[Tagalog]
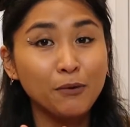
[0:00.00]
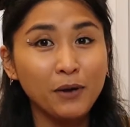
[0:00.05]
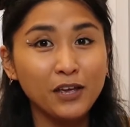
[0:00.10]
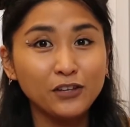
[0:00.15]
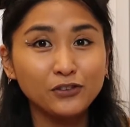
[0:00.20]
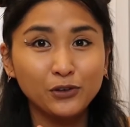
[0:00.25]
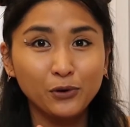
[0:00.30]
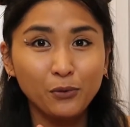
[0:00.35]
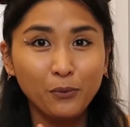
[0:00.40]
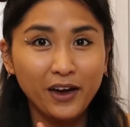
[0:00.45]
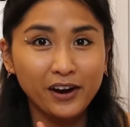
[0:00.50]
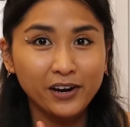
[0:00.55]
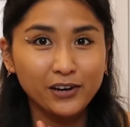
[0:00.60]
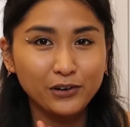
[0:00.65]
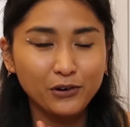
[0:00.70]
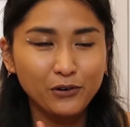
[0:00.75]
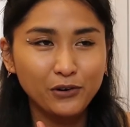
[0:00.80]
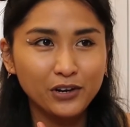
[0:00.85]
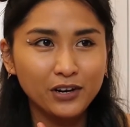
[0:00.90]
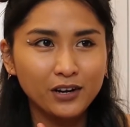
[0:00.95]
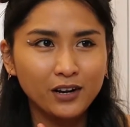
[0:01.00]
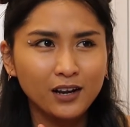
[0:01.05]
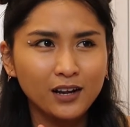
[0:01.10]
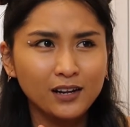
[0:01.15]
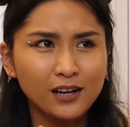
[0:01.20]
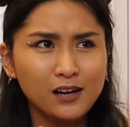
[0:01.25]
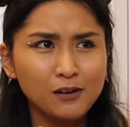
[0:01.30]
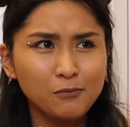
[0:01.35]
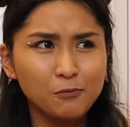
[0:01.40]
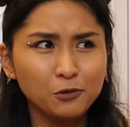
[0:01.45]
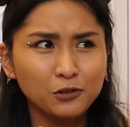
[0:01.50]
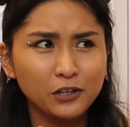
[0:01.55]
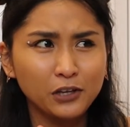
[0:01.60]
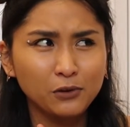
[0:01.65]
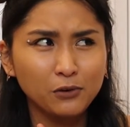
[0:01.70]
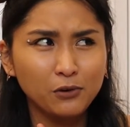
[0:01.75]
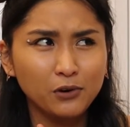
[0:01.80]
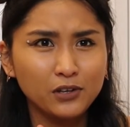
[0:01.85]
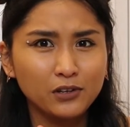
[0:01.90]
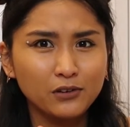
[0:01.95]
sa Metro Wear noon.
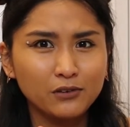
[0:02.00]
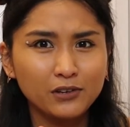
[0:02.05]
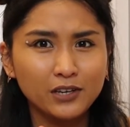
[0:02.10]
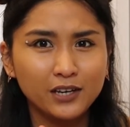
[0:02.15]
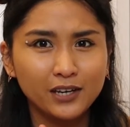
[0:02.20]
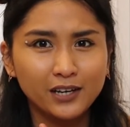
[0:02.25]
Nalimutan ko anong